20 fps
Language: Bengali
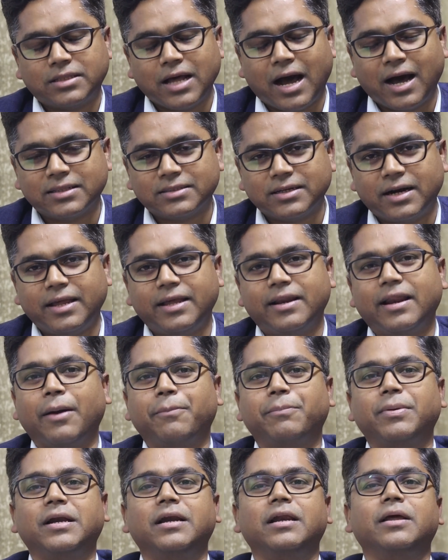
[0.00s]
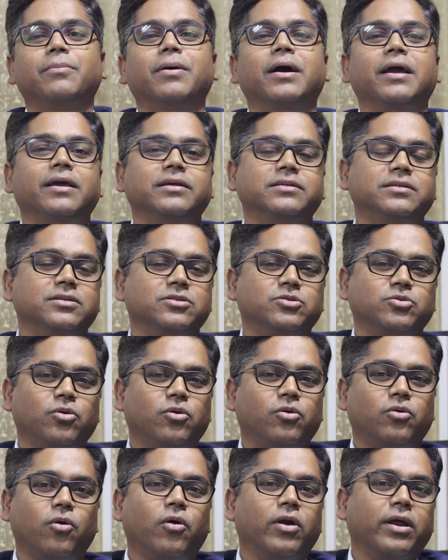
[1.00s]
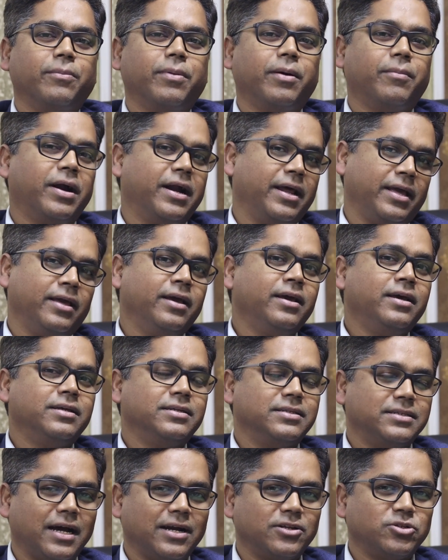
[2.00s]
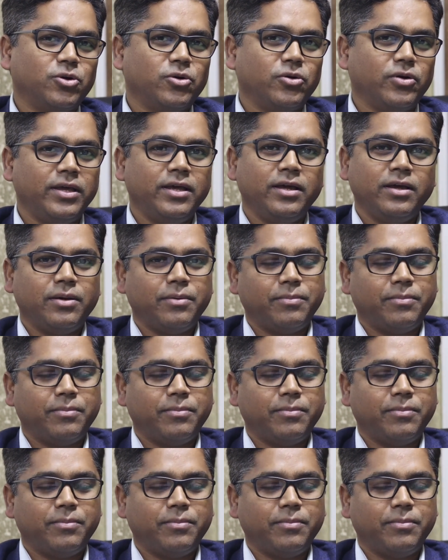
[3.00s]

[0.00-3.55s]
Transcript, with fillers: তাড়াতাড়ি র্যাপিডলি বা এই জিনিসগুলো করে বা বাড়ায় যার জন্যই